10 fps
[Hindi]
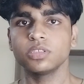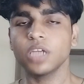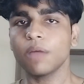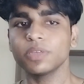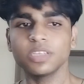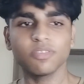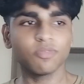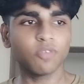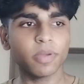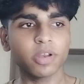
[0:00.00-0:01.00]
जहाँ पे सिर्फ
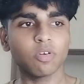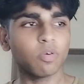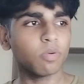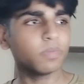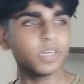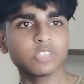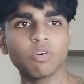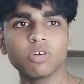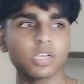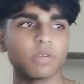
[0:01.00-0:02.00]
वुमेन को डिश
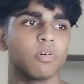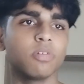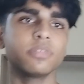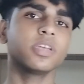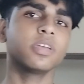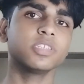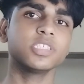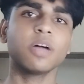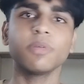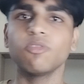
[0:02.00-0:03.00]
वॉशर बोलते हैं
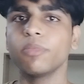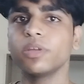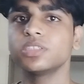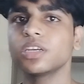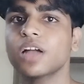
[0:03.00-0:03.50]
जहाँ पे वुमेन से